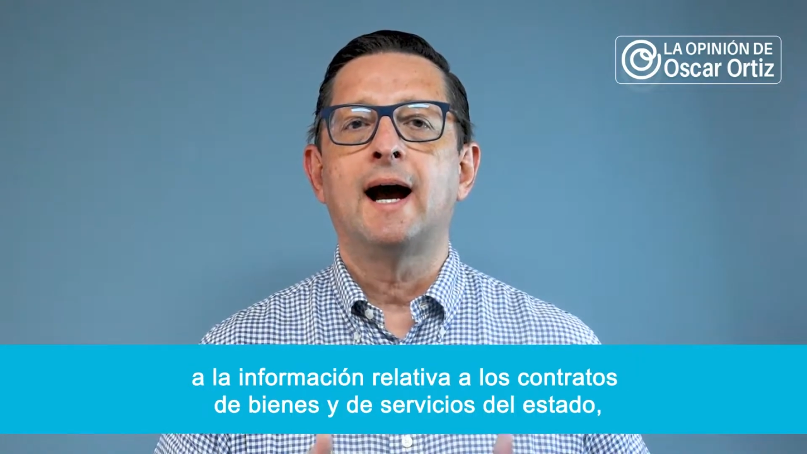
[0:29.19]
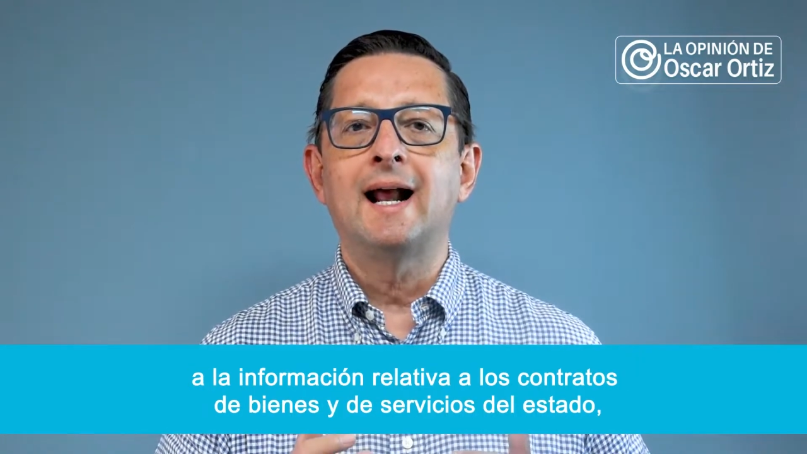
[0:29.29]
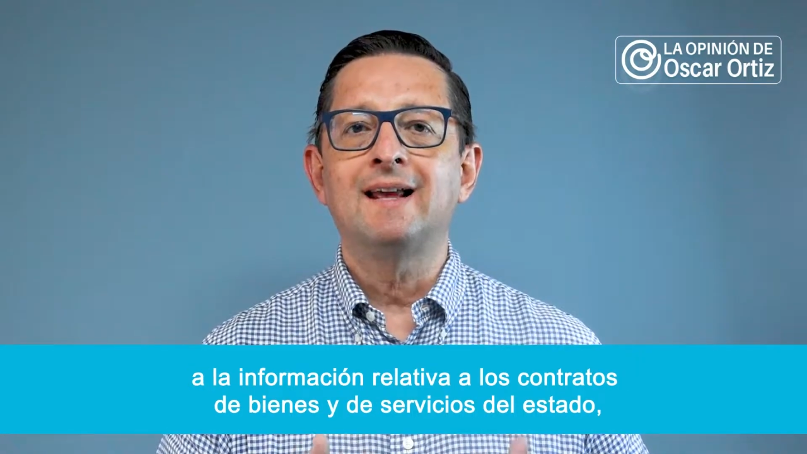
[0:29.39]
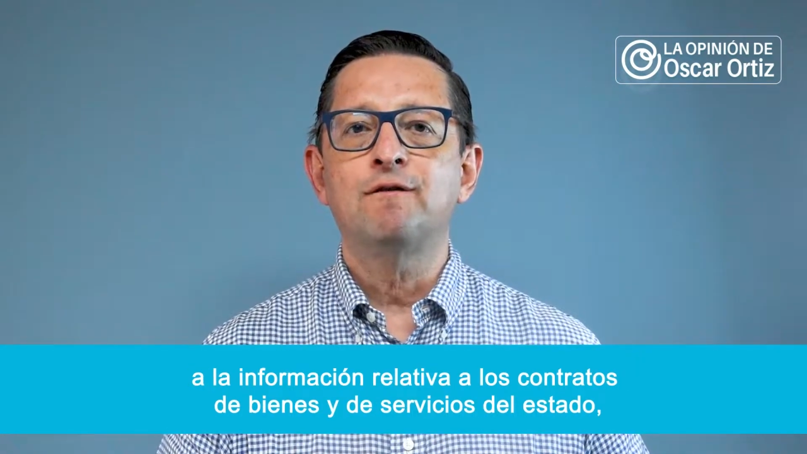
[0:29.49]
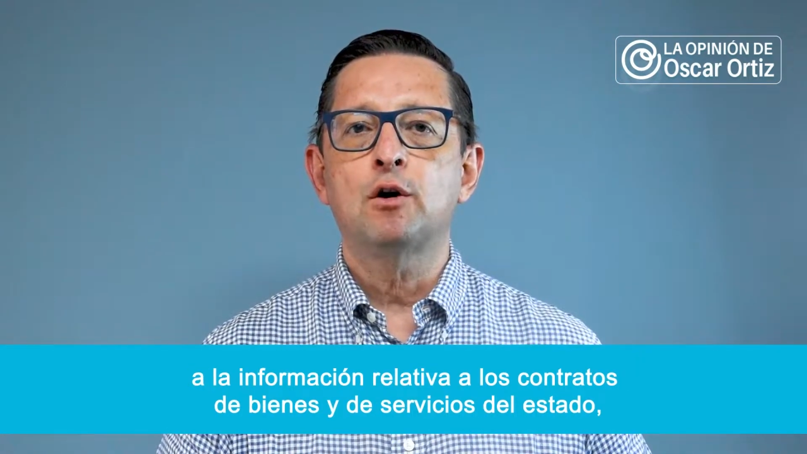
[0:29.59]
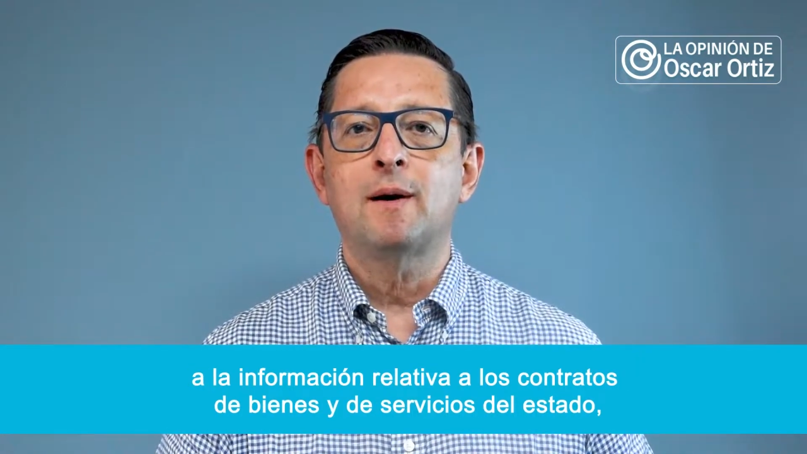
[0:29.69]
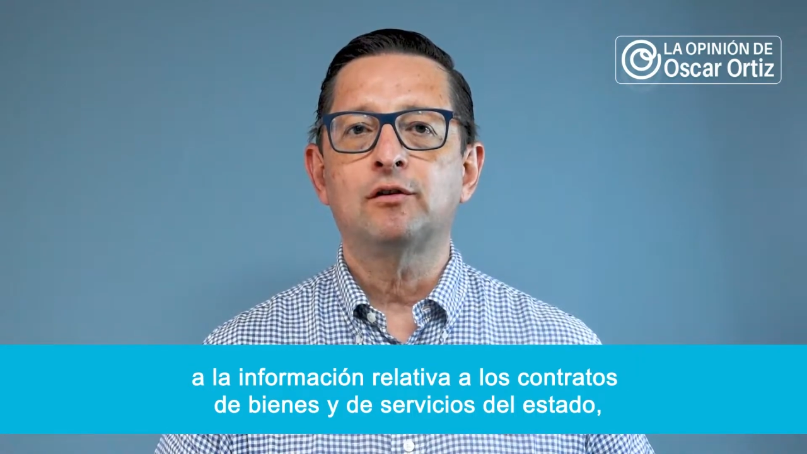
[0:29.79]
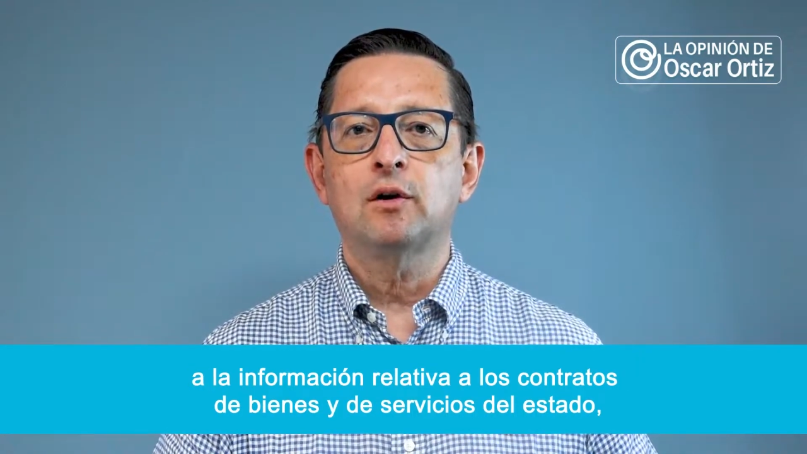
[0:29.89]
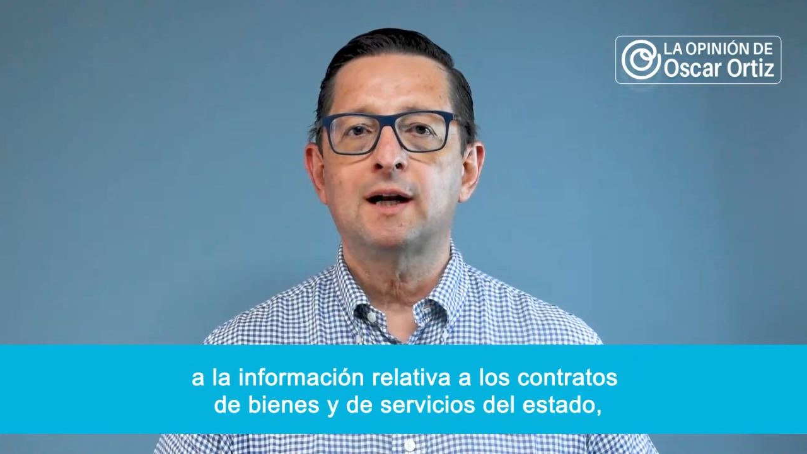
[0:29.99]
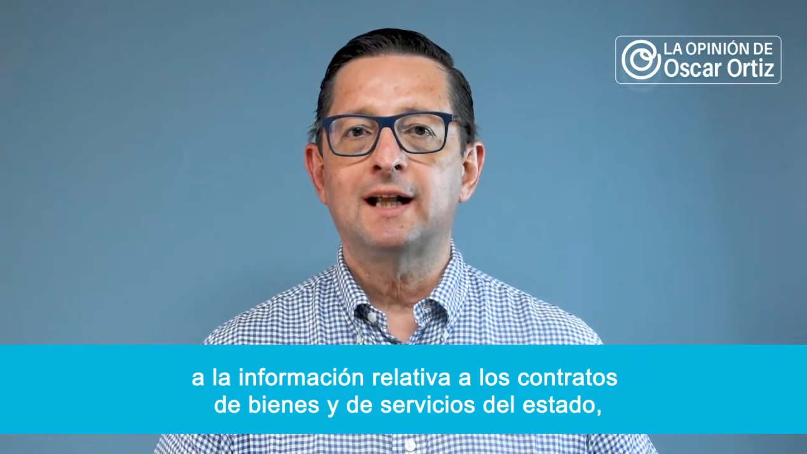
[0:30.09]
a la
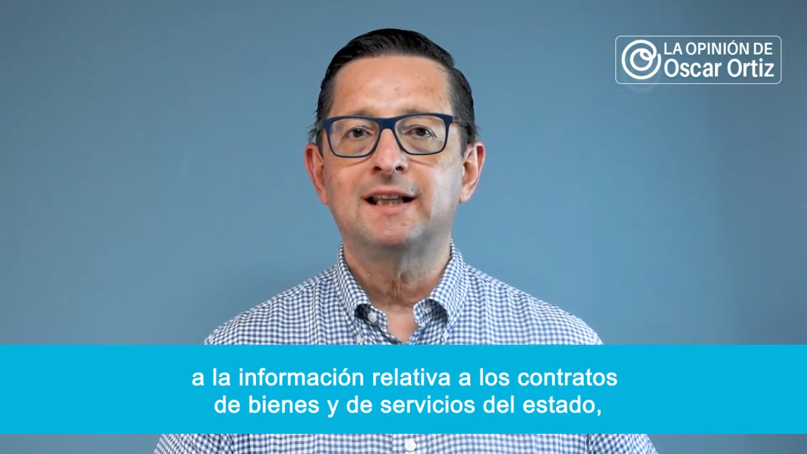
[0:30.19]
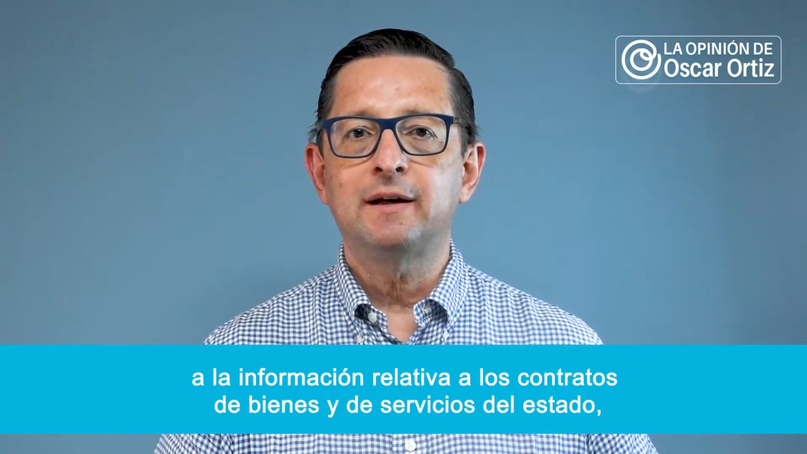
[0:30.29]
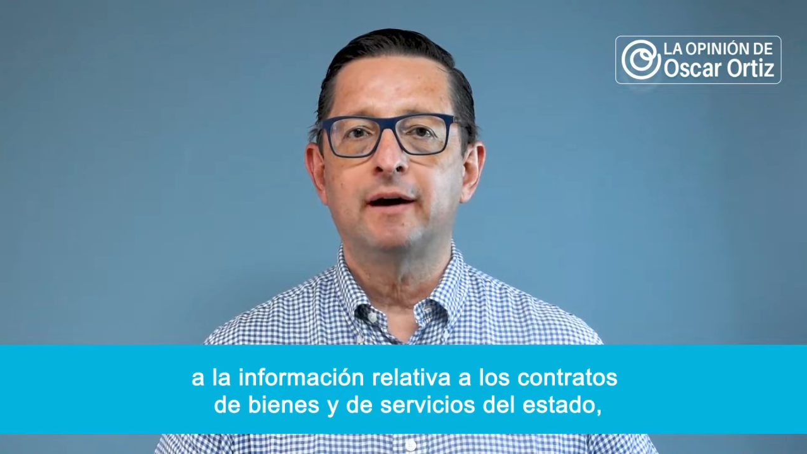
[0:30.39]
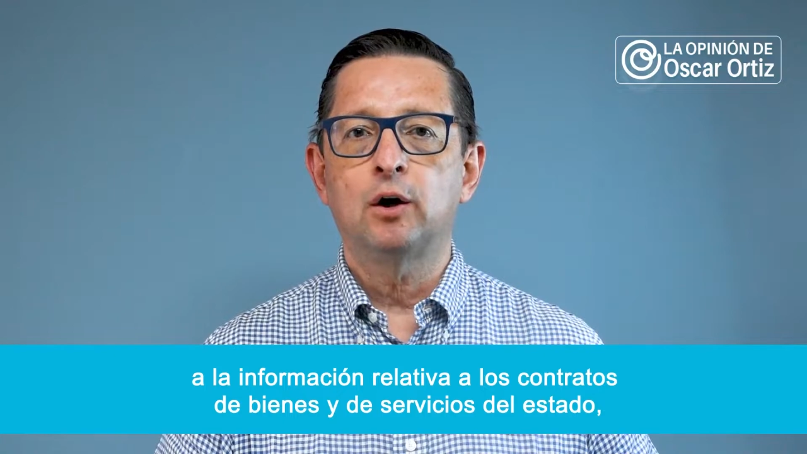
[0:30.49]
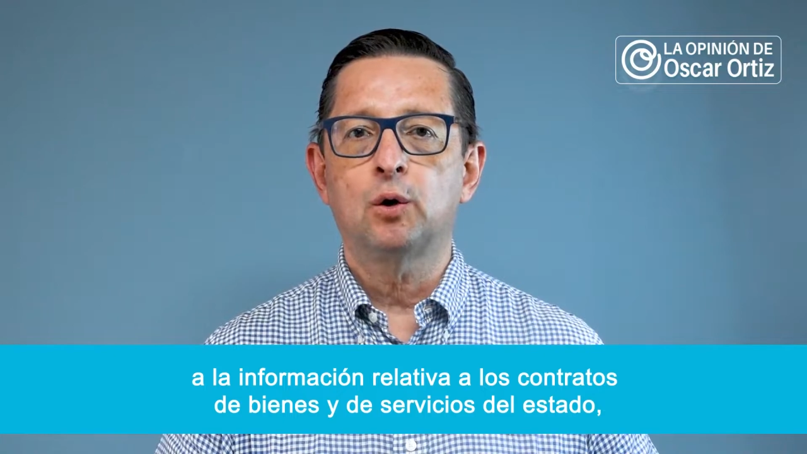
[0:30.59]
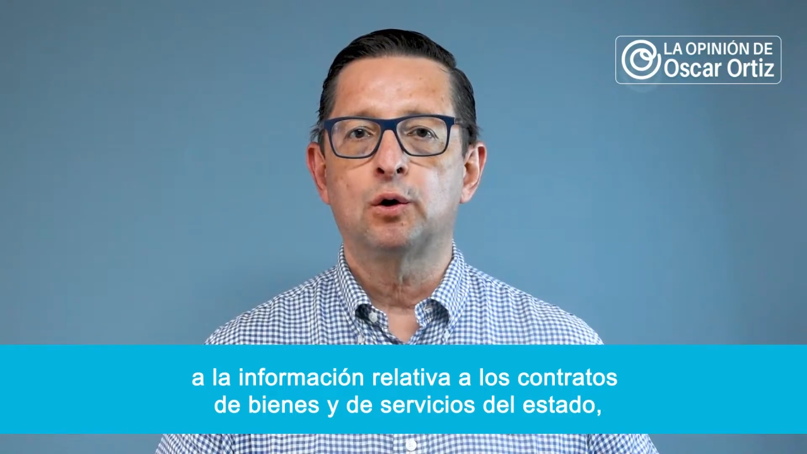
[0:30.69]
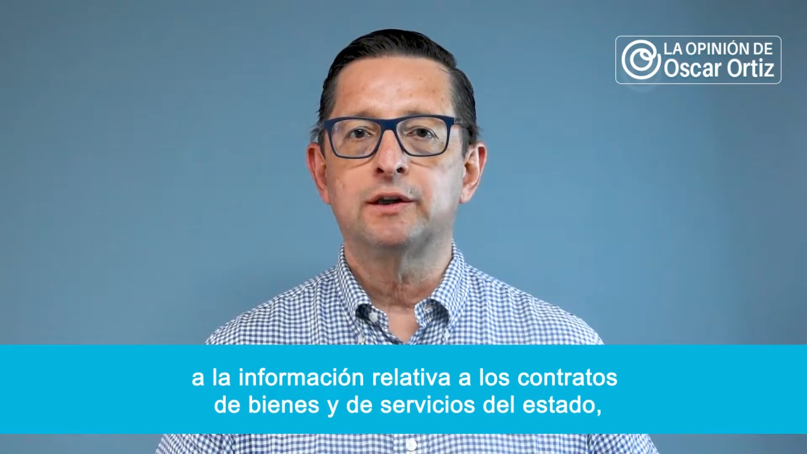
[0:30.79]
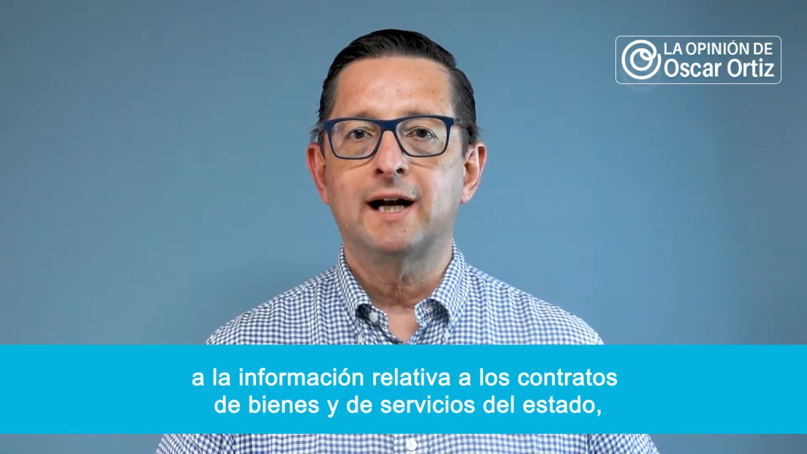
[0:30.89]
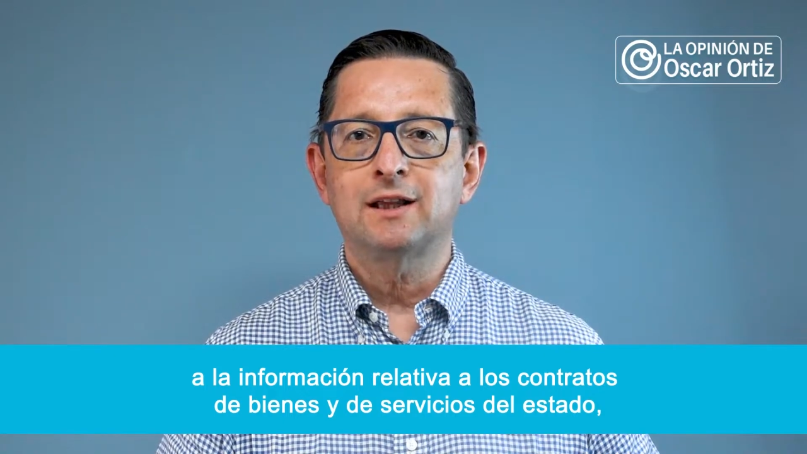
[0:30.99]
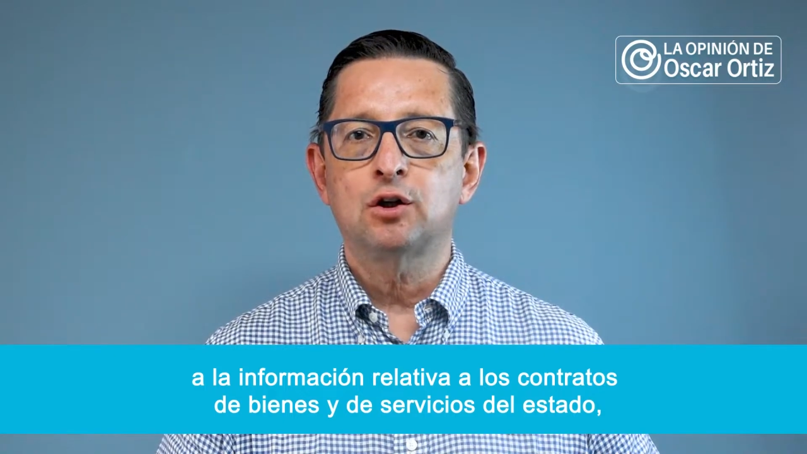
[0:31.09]
información relativa a los
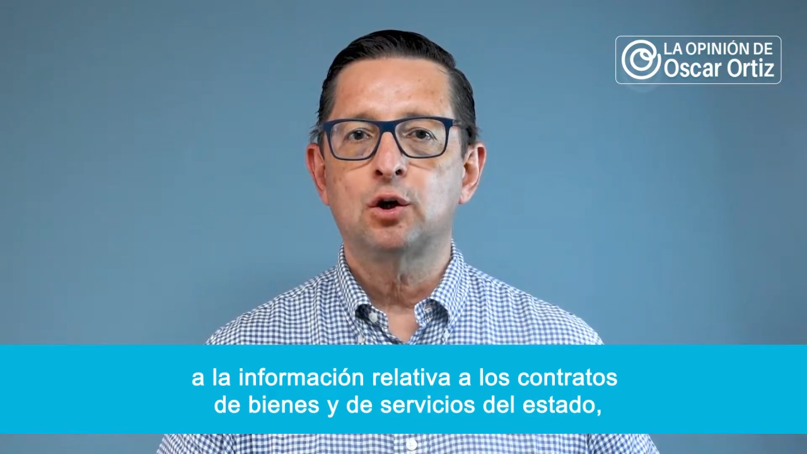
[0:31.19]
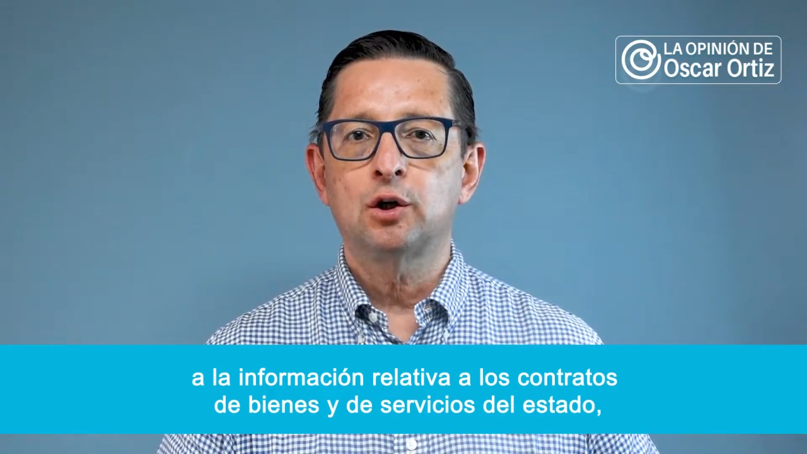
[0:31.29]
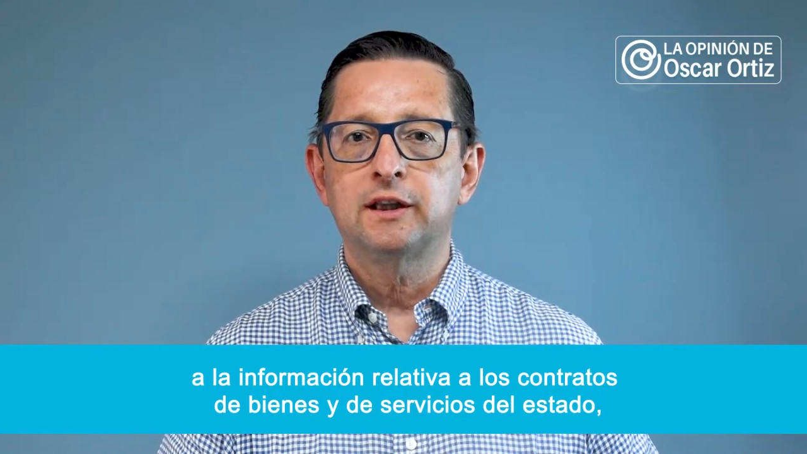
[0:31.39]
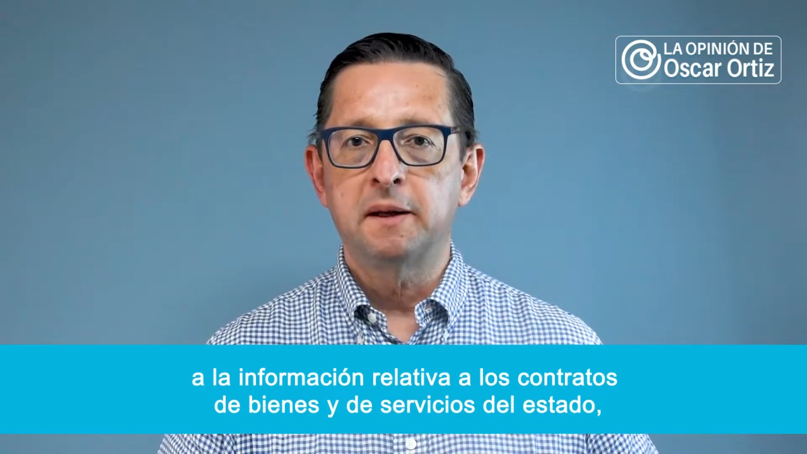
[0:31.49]
contratos